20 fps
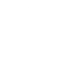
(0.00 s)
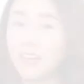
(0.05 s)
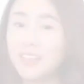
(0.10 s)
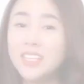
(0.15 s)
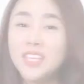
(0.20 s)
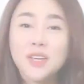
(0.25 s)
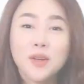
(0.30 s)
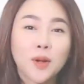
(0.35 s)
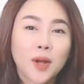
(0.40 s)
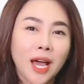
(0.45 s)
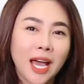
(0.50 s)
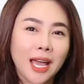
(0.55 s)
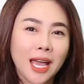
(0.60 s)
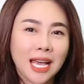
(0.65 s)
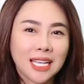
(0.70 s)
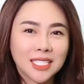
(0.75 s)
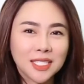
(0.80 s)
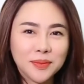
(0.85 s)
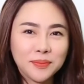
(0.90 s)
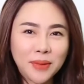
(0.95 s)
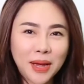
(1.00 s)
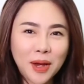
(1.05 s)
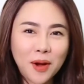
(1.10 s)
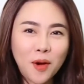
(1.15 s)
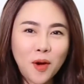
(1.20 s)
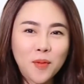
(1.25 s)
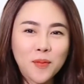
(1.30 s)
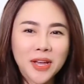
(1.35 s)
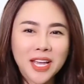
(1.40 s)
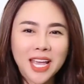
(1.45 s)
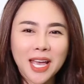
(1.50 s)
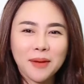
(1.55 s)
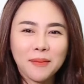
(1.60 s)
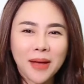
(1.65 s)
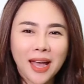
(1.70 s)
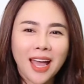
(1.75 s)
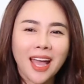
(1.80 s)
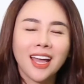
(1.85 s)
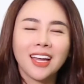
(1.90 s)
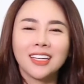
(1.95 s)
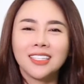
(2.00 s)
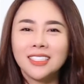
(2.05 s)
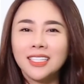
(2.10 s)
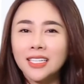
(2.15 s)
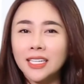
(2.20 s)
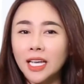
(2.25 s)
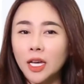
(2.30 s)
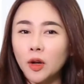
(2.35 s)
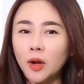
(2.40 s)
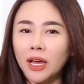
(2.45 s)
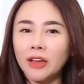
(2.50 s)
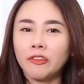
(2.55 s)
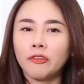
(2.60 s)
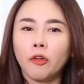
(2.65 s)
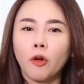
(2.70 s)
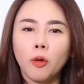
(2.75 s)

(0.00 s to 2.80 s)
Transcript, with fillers: Có nhiều loại axit béo omega 3 nhưng các loại